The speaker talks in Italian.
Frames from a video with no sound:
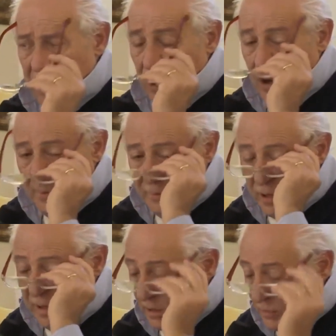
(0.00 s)
Oh,
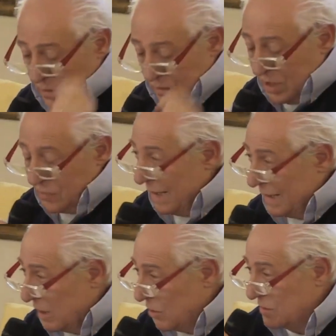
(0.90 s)
poi c'è
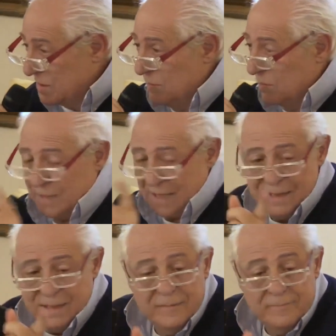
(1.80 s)
un'altra cosa
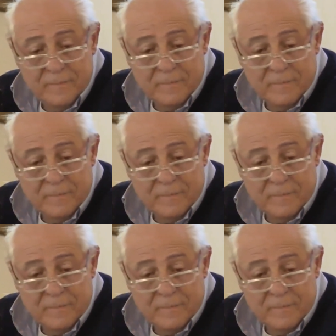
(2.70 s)
importante,